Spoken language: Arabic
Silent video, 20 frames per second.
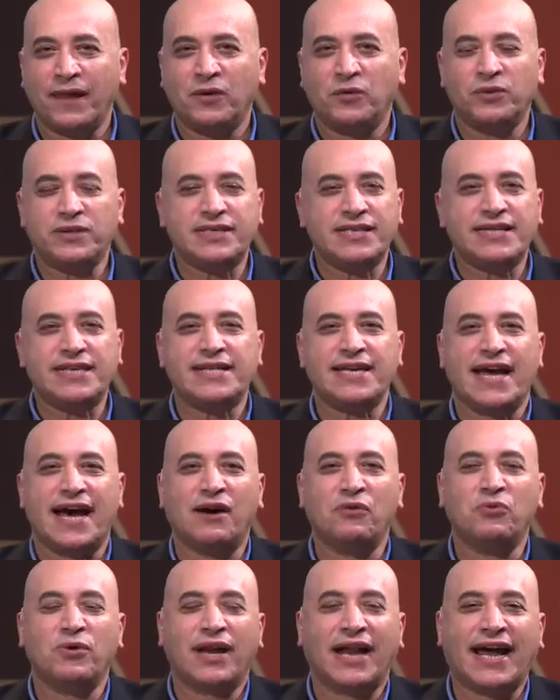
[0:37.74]
ودي
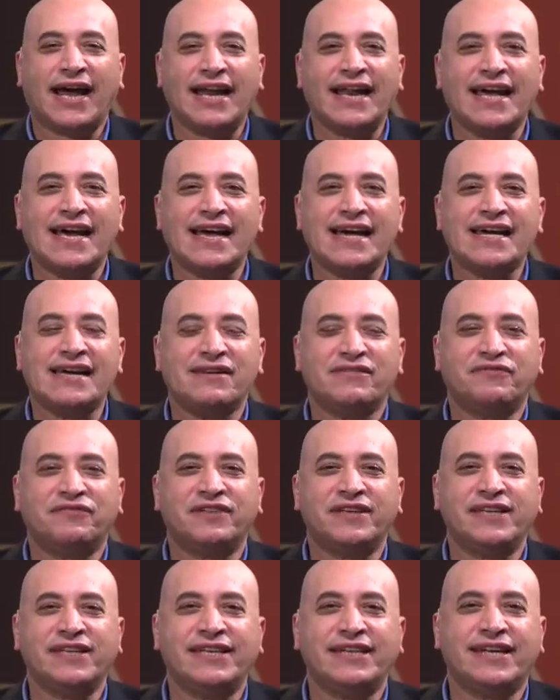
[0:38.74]
أول حلقة
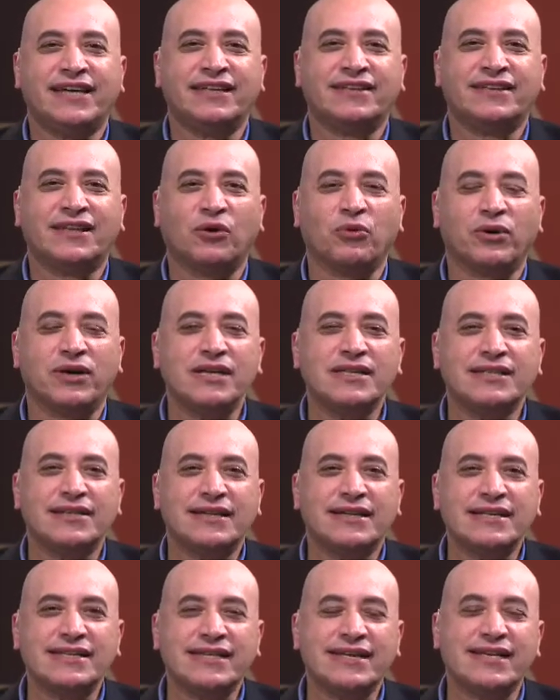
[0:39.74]
في التوقيت
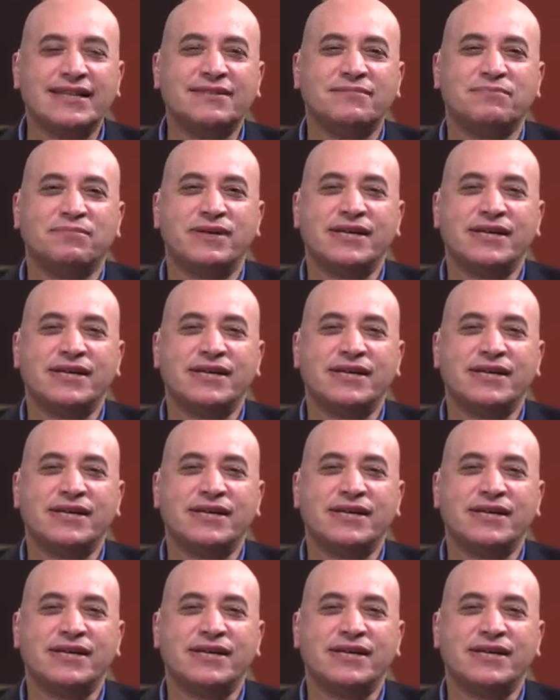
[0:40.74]
الجديد